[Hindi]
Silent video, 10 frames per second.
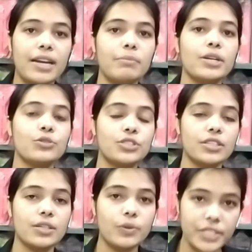बारे में कुछ
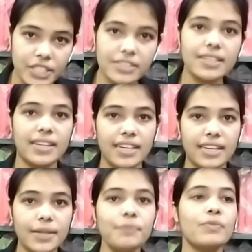क्वेश्चंस
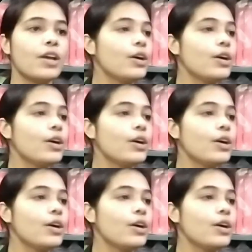करेंगे